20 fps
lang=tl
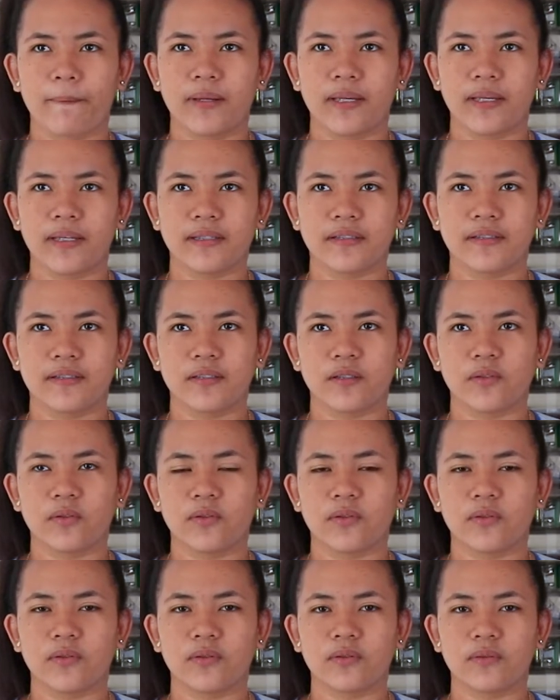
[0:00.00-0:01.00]
is
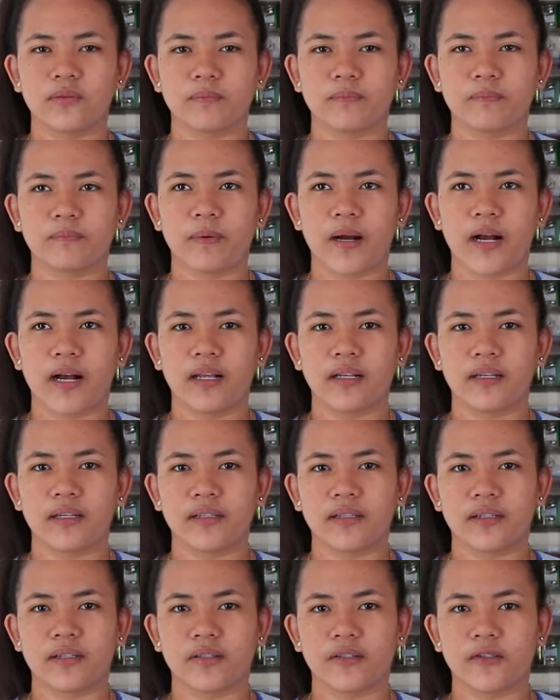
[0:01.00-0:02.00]
yung
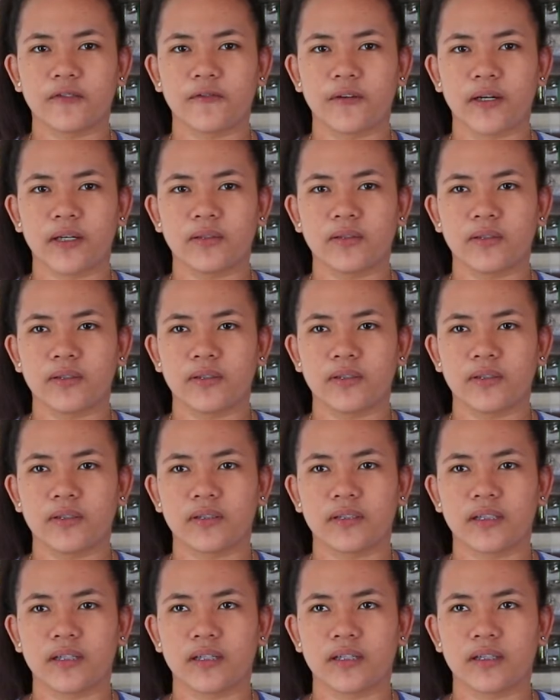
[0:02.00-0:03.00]
pangalan ng father
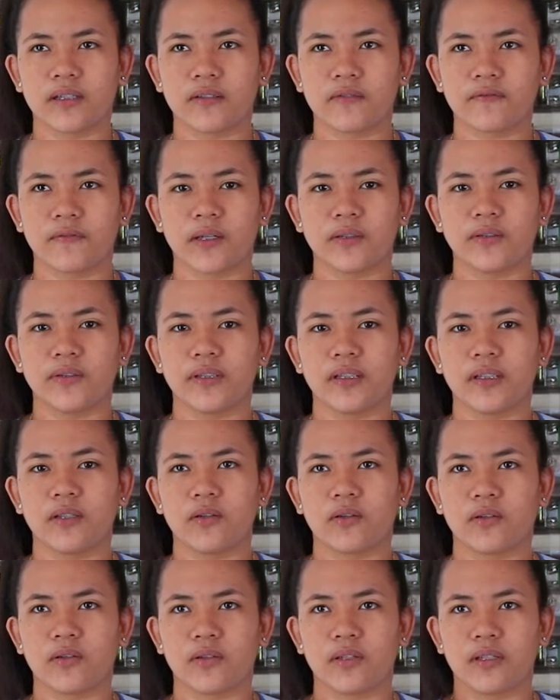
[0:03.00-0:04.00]
ng
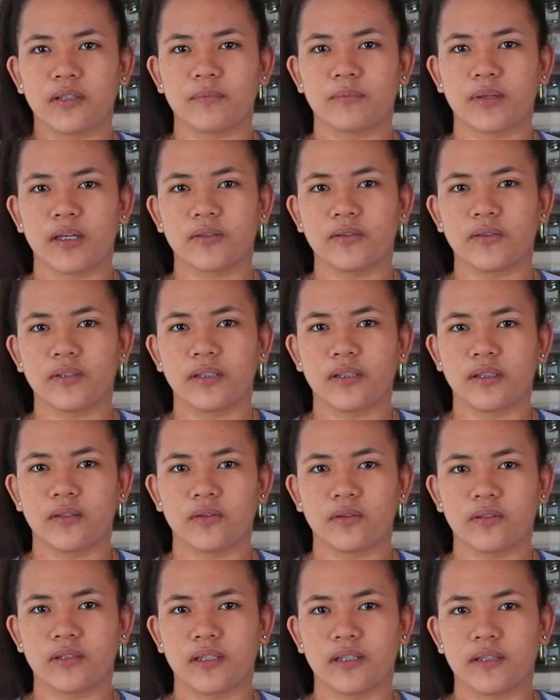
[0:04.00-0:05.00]
father-in-law ko and
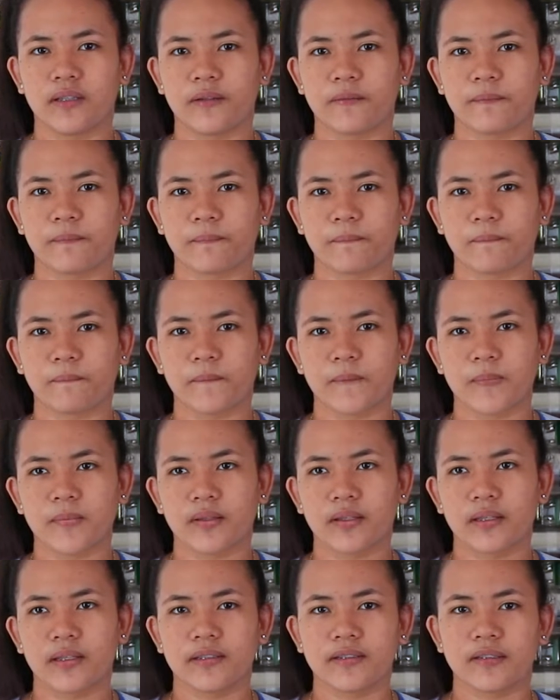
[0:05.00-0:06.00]
mother-in-law then
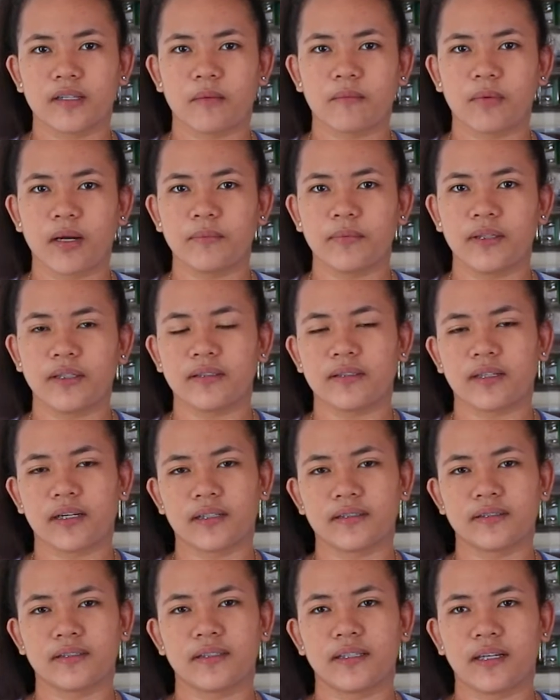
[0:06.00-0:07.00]
sa mami at saka
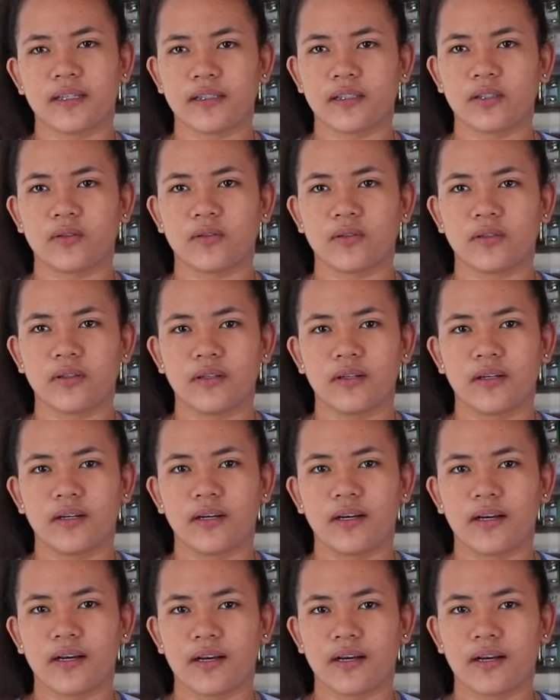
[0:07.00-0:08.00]
sa daddy ko.
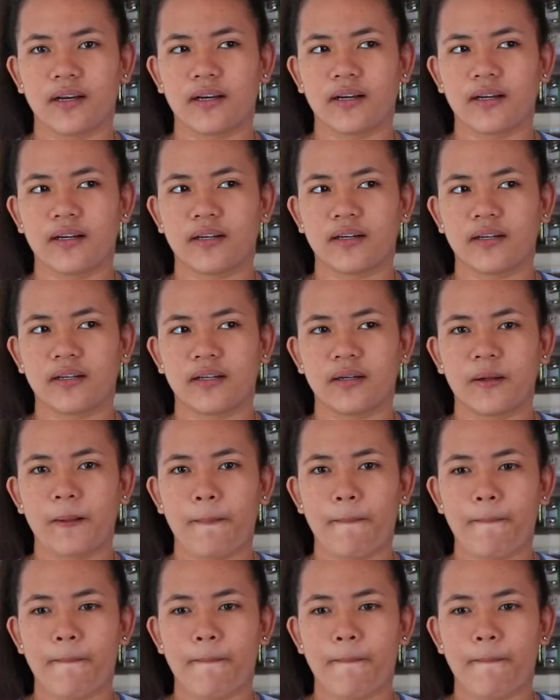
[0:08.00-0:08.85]
Ah,